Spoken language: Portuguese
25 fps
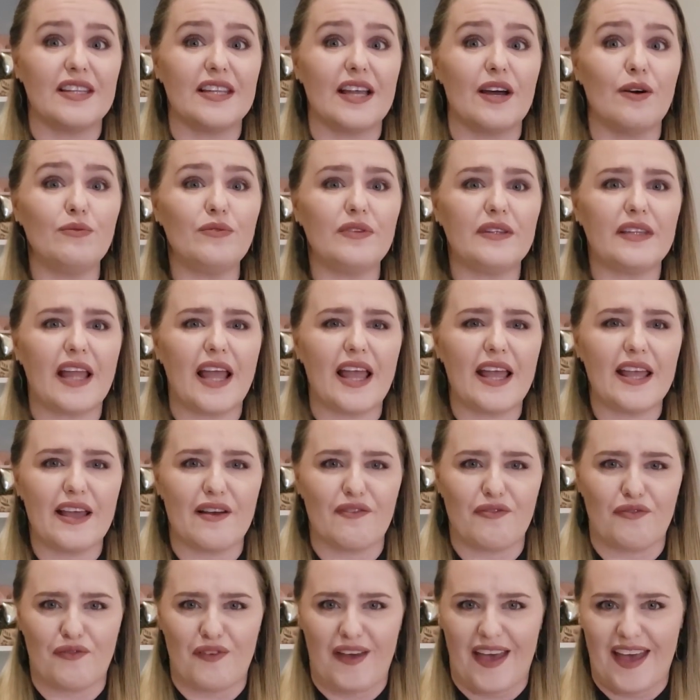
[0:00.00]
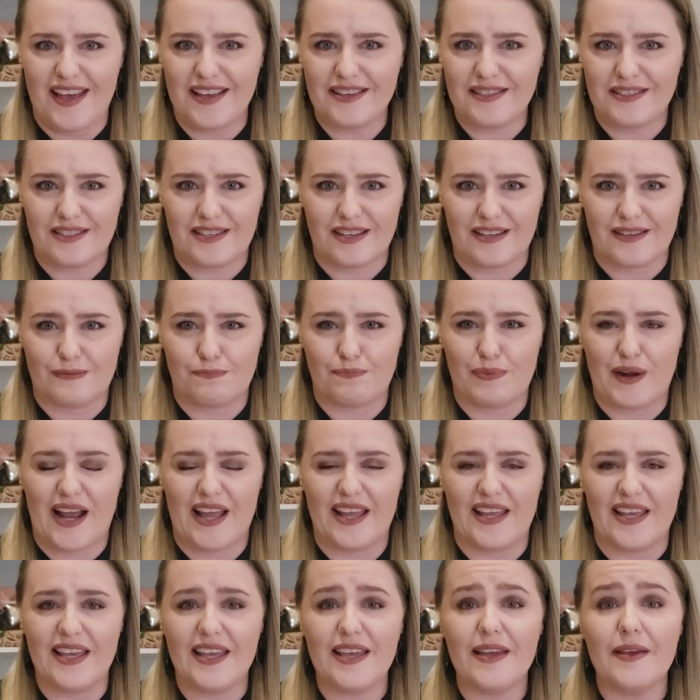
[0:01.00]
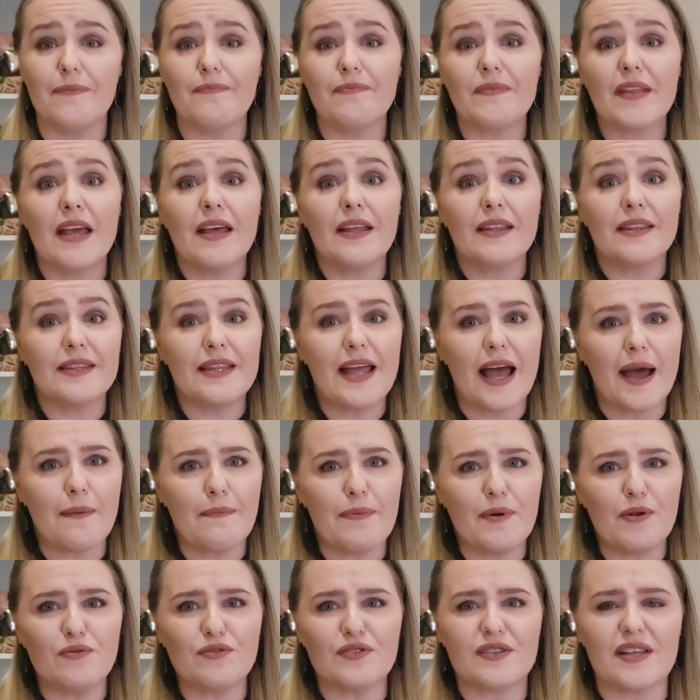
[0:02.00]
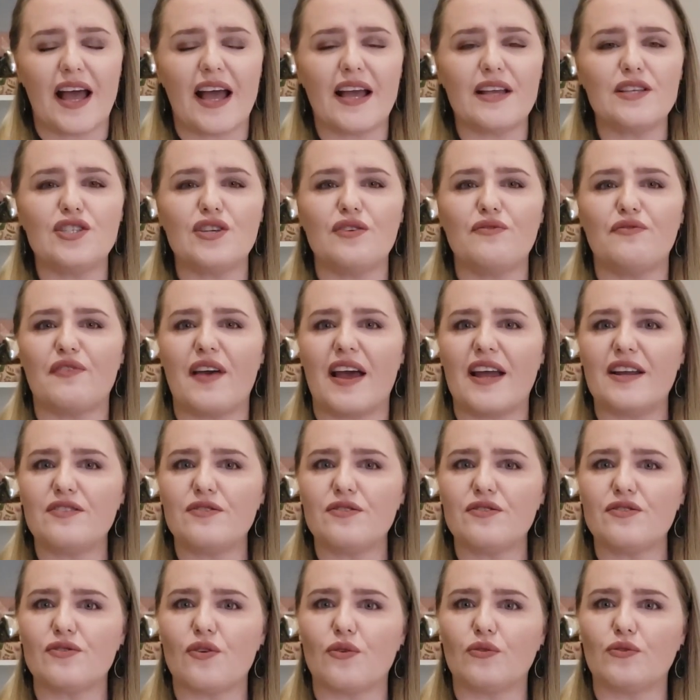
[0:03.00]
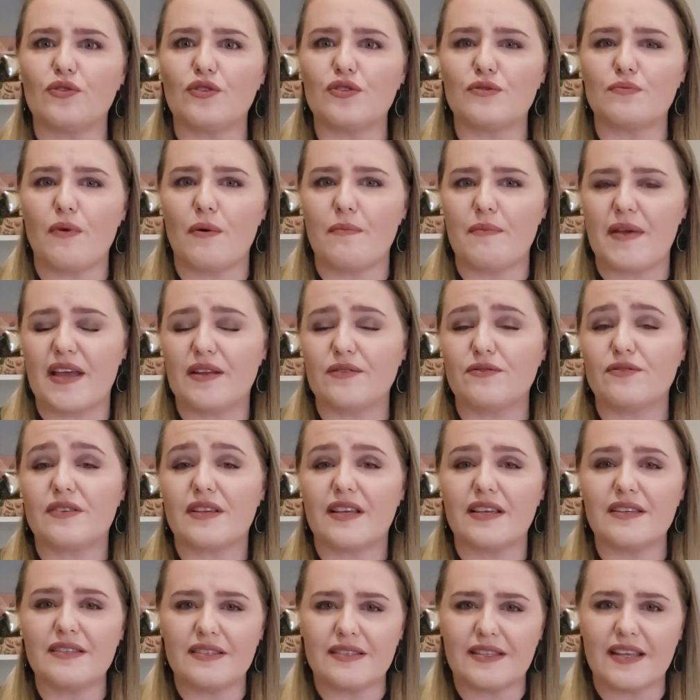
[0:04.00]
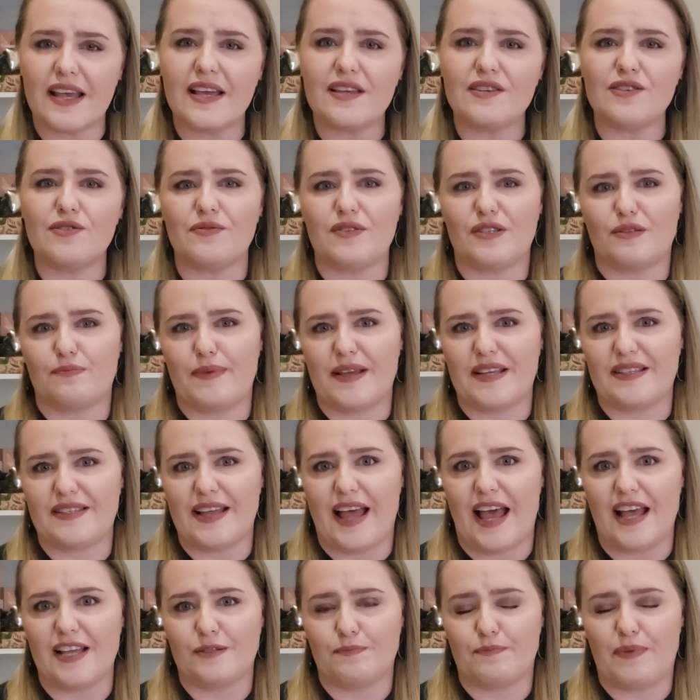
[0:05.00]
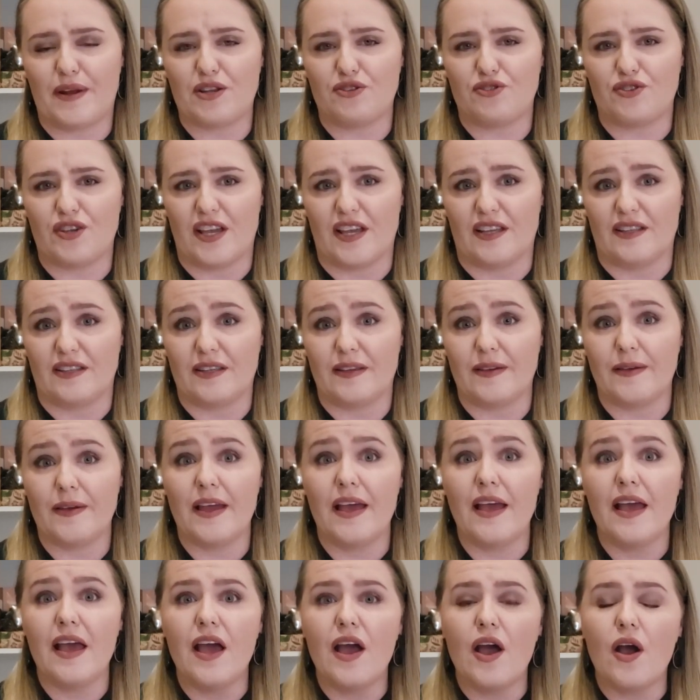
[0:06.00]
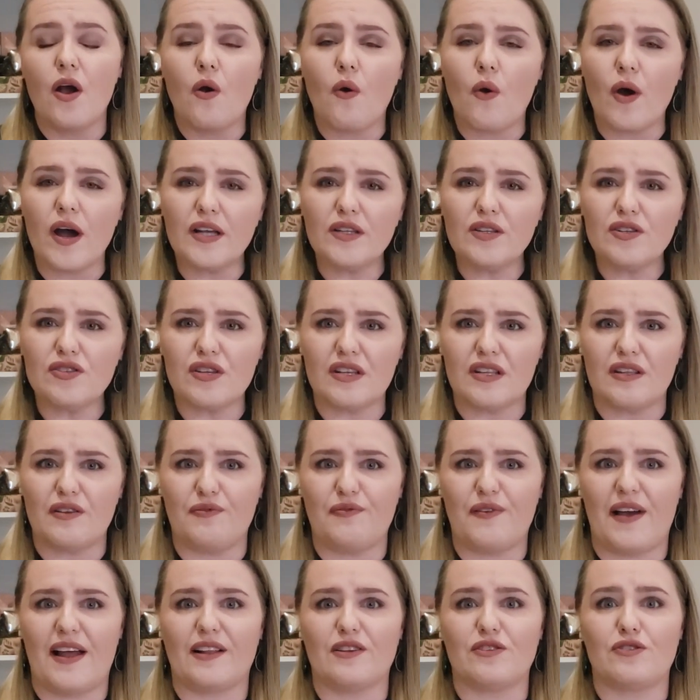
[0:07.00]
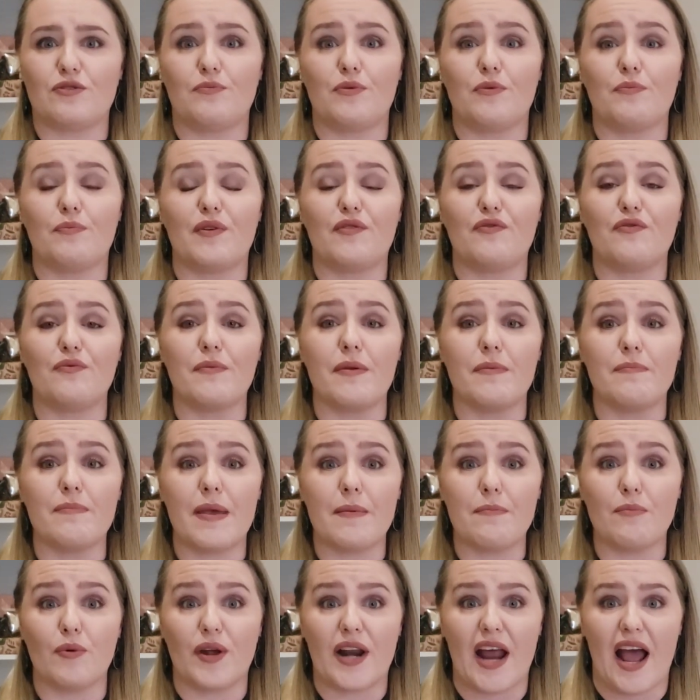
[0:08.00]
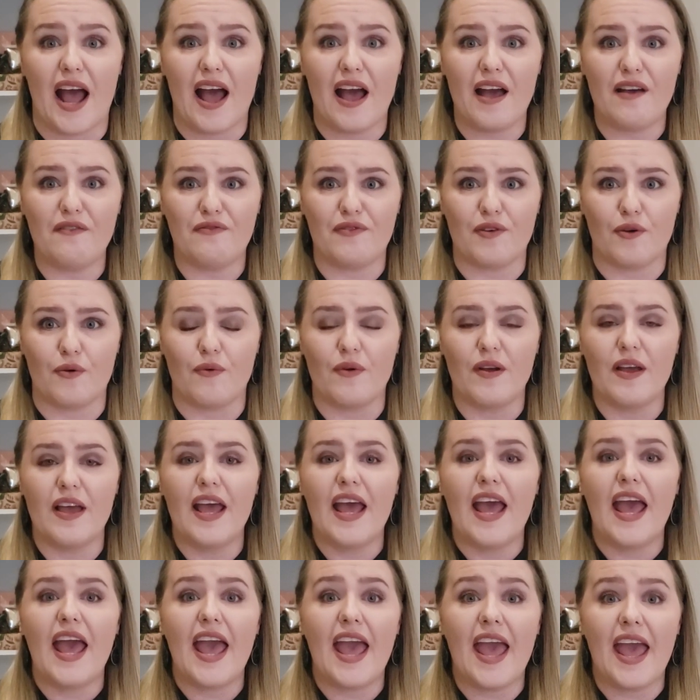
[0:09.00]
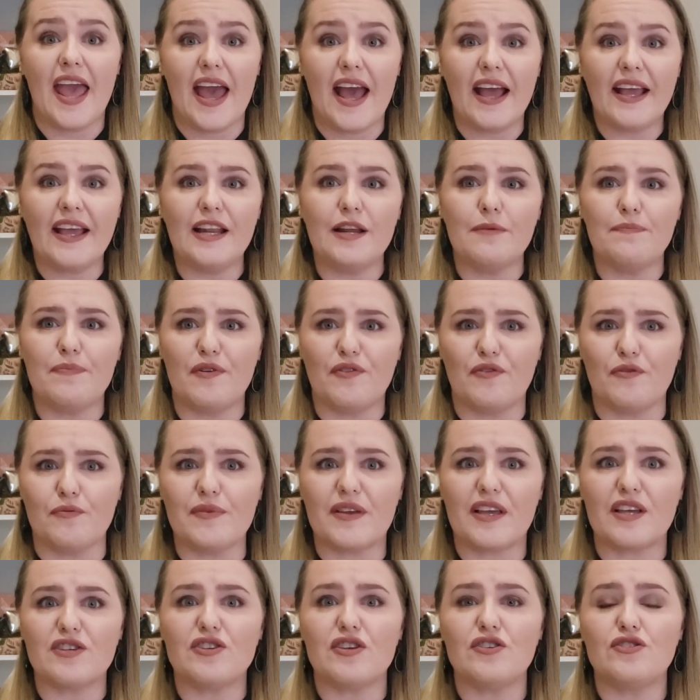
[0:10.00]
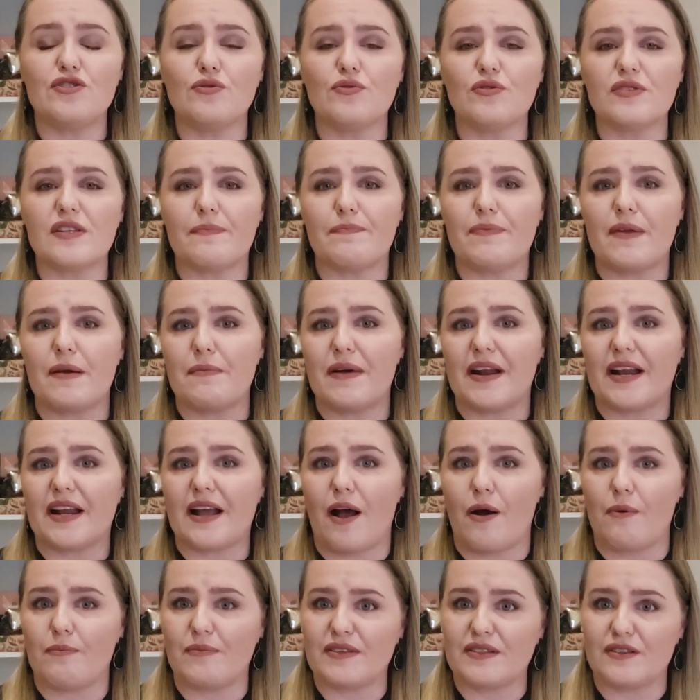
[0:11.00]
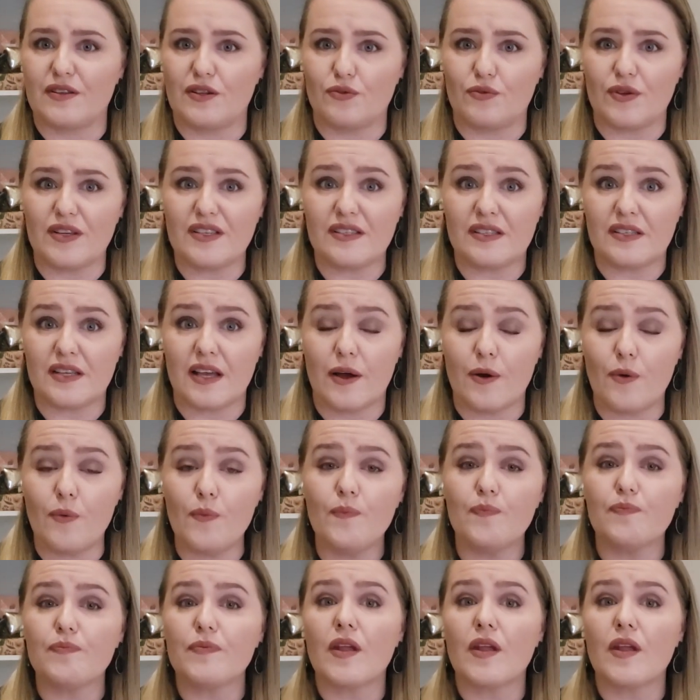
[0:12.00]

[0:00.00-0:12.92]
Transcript: não tenha festas para ir, dá para usar em diversos outros momentos que sejam especiais para a gente. Quando a gente fala sobre um perfume memorável, é aquele perfume que a gente usa para marcar uma situação